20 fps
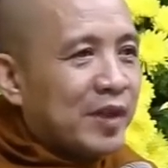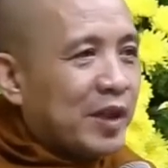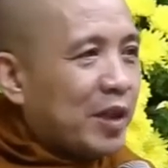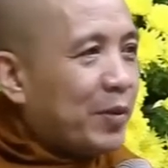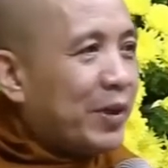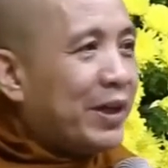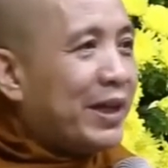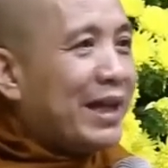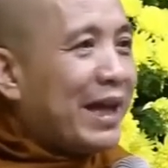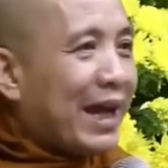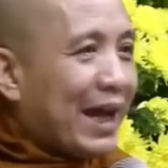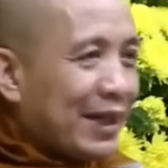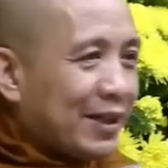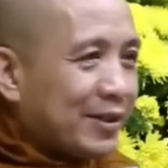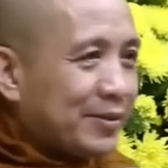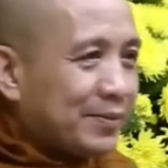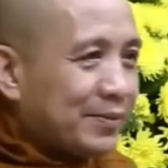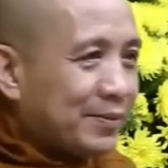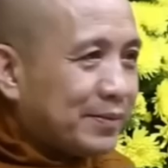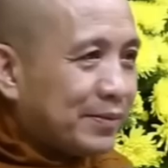không có nghĩ ác
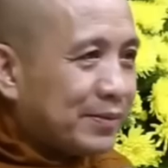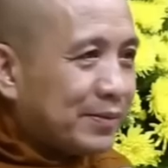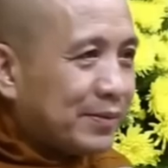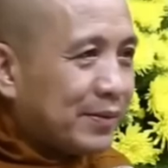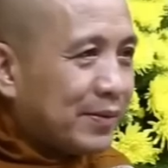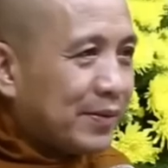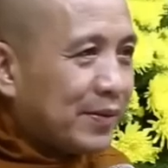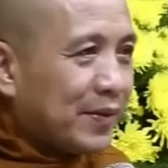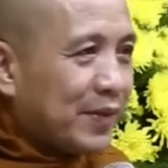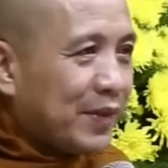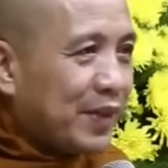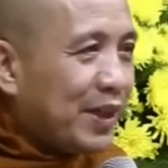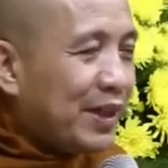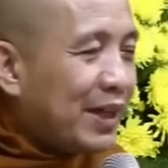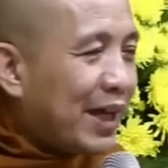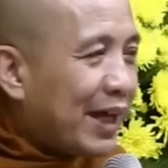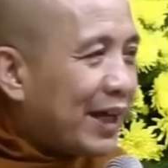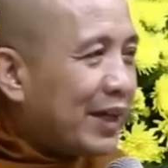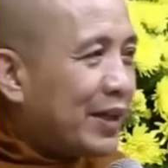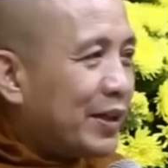như
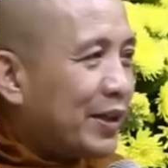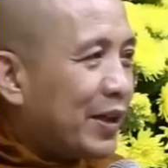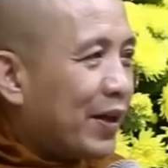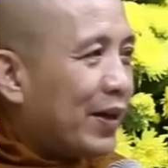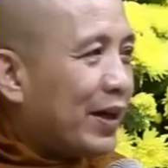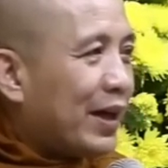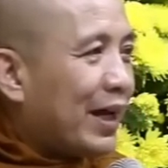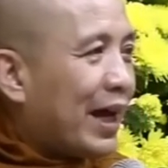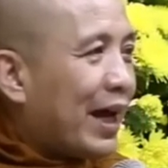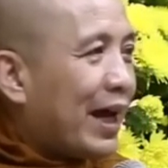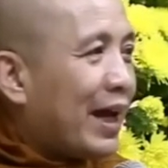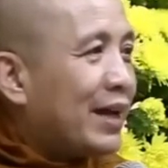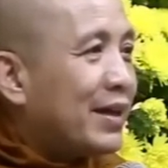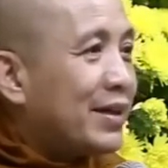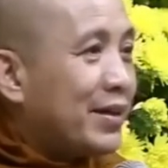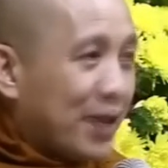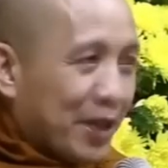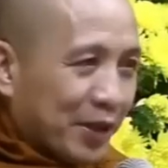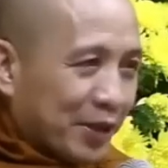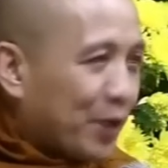vậy được gọi là
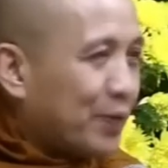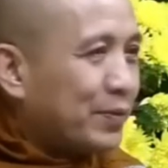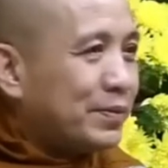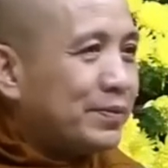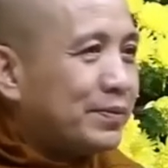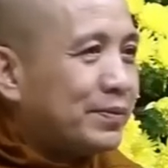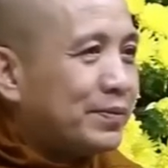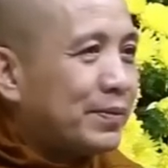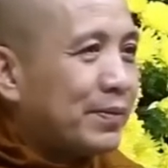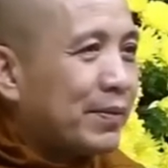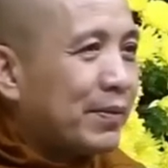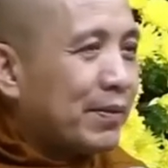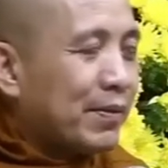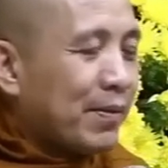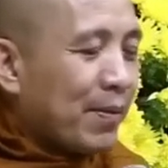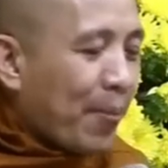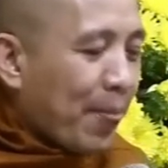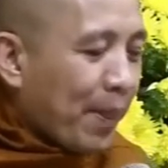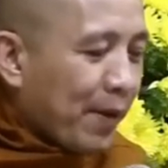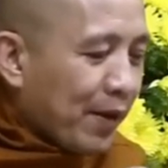giờ tốt
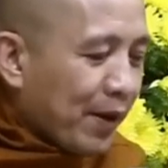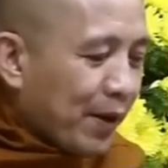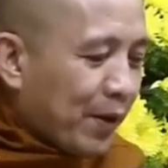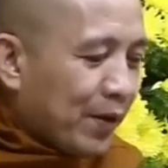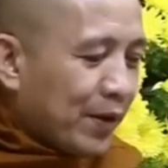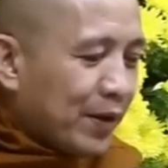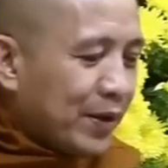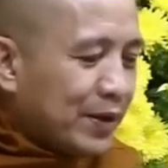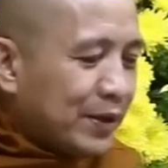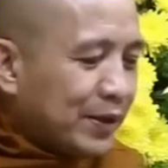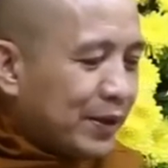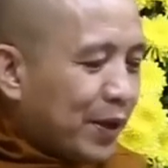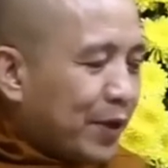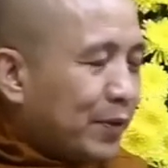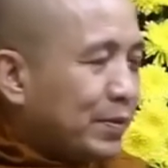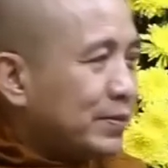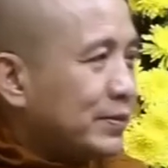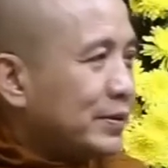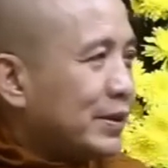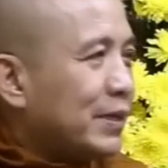còn hướng
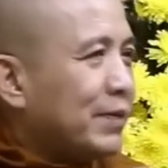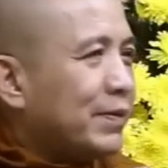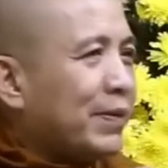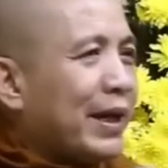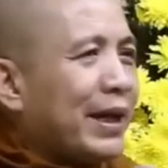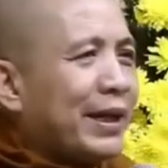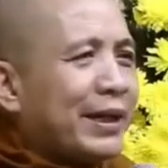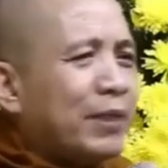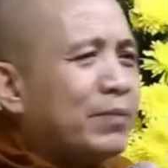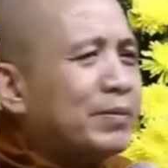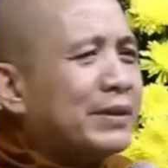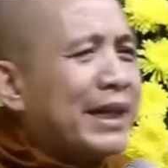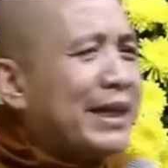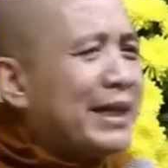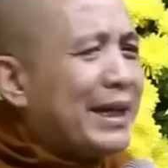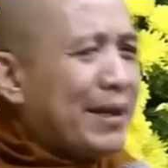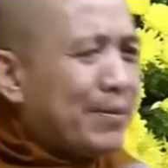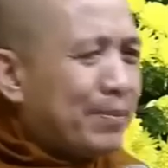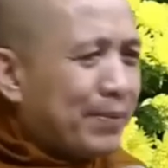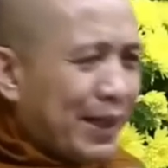tốt không phải là đông tây
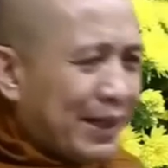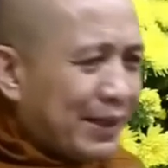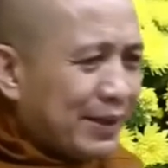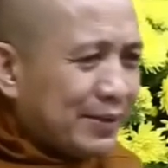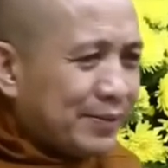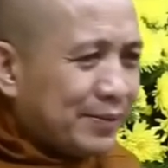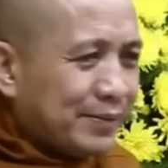nam bắc